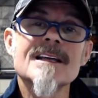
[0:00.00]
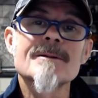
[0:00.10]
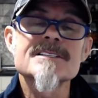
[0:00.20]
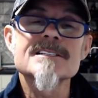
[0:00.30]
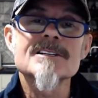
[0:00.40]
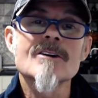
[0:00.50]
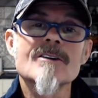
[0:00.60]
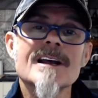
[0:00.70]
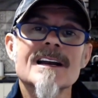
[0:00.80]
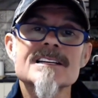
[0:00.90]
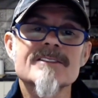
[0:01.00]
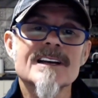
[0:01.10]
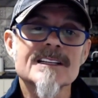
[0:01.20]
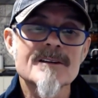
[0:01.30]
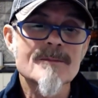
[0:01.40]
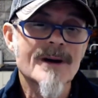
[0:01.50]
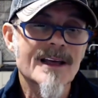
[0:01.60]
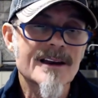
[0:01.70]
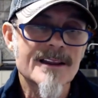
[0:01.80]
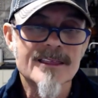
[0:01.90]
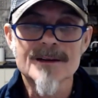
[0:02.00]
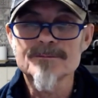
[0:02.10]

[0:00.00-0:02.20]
a ver si se logran clasificar también para Niza.